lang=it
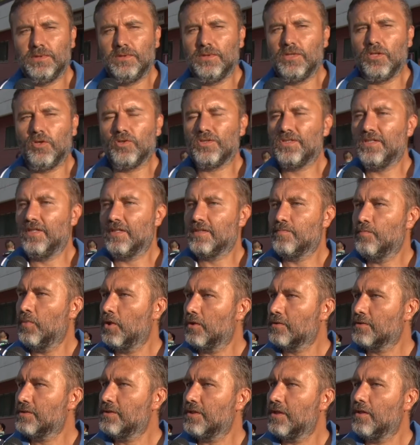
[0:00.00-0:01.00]
grossi
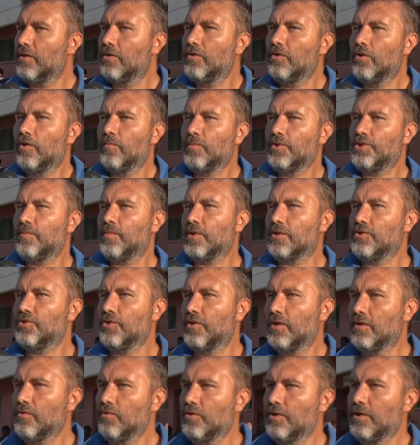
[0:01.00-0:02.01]
esborsi economici per
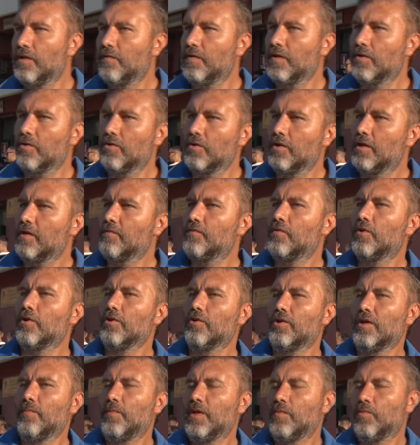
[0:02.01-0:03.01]
giocatori che vengono da
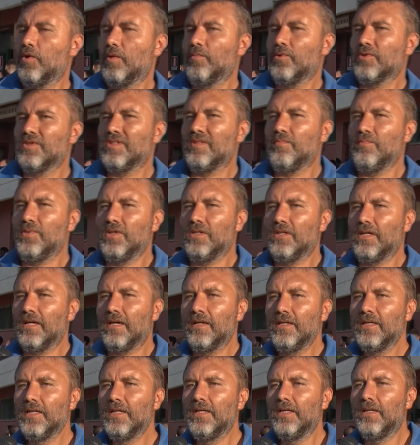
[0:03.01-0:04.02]
fuori, non abbiamo la
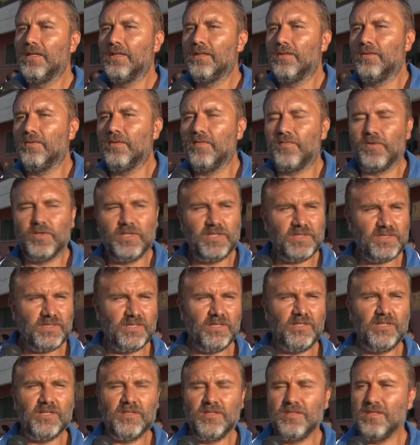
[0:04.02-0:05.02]
possibilità in
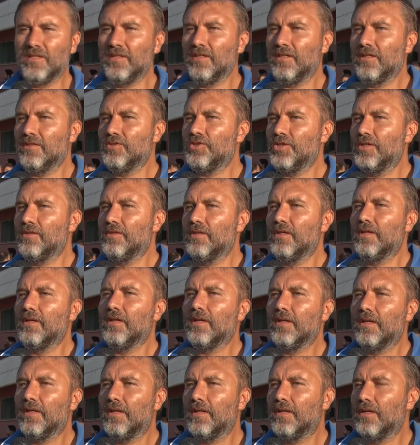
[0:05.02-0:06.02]
foresteria di tenere
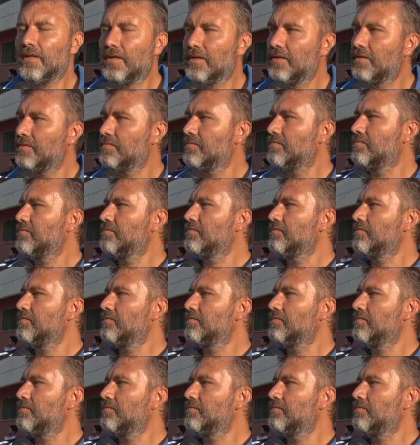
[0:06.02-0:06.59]
gente